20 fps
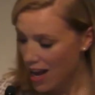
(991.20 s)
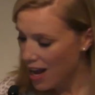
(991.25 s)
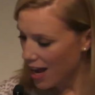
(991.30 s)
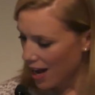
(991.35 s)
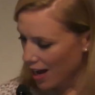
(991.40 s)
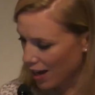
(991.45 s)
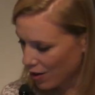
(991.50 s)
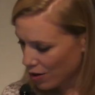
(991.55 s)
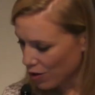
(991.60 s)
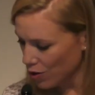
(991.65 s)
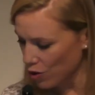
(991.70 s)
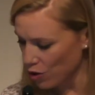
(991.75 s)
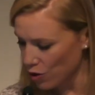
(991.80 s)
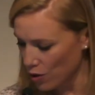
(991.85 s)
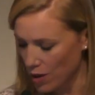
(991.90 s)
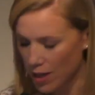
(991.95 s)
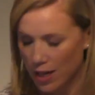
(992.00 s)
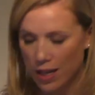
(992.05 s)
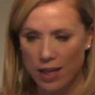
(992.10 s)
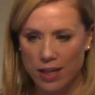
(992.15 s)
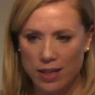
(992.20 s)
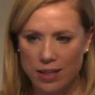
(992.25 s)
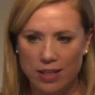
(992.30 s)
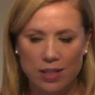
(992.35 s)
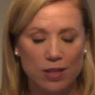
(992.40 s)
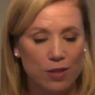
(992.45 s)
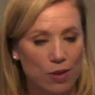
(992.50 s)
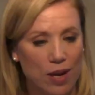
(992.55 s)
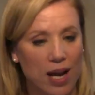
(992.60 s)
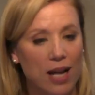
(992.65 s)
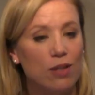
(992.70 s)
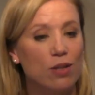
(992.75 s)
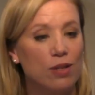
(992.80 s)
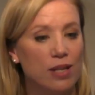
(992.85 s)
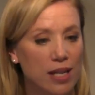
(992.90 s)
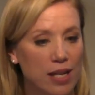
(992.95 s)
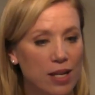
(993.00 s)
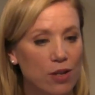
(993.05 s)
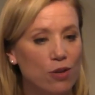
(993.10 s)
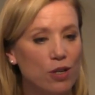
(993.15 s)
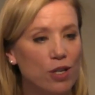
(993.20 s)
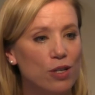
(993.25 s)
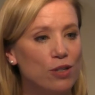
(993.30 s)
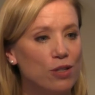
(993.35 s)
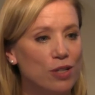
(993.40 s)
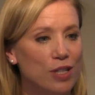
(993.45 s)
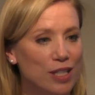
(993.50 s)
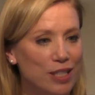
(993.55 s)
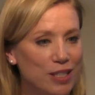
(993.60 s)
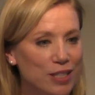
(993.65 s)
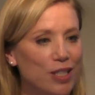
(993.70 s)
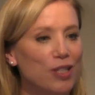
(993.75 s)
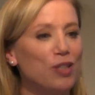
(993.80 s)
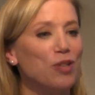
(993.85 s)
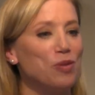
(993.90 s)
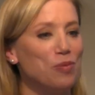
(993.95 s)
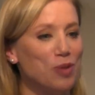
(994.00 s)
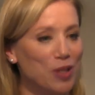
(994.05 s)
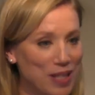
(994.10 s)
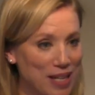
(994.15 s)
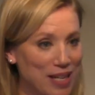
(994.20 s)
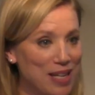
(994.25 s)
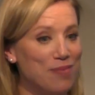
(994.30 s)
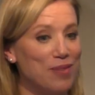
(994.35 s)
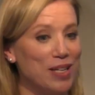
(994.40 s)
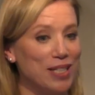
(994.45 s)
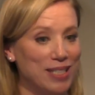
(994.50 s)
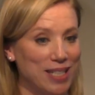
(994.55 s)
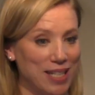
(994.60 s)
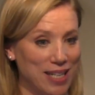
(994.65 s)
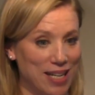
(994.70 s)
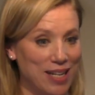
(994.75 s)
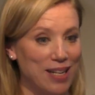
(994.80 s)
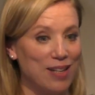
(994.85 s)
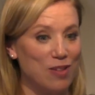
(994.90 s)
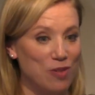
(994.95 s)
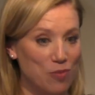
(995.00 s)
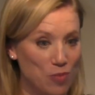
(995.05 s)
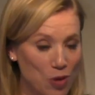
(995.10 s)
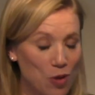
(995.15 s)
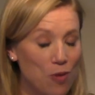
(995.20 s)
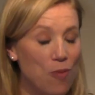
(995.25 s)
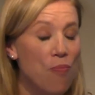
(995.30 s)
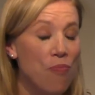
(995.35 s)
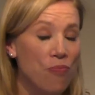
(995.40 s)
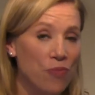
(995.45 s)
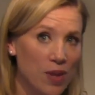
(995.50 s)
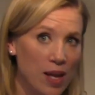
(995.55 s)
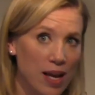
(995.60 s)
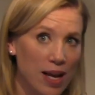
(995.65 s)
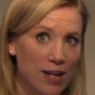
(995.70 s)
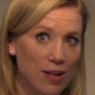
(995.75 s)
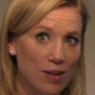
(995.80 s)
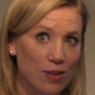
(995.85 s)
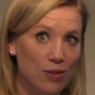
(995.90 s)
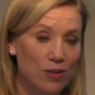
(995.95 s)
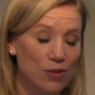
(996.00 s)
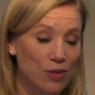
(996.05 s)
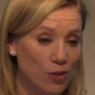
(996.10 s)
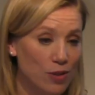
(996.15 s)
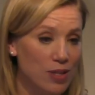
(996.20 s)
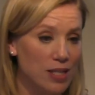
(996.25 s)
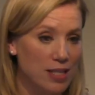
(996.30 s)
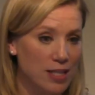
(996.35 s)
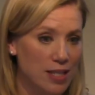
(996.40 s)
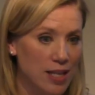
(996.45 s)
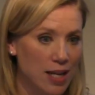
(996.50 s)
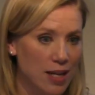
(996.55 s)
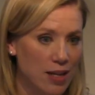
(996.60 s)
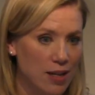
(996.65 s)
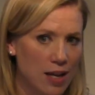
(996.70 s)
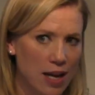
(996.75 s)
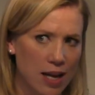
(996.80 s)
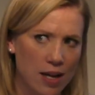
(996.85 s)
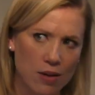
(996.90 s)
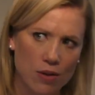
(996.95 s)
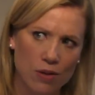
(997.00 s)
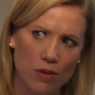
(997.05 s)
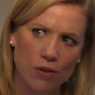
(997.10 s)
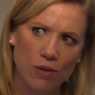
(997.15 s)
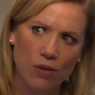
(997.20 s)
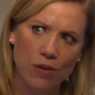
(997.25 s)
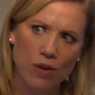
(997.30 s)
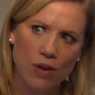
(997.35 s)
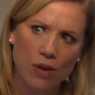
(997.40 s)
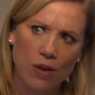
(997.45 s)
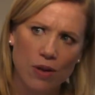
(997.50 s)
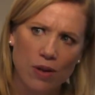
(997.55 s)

あの実は後でいろいろ資料を持ってきましたけれどもあのそうですねあの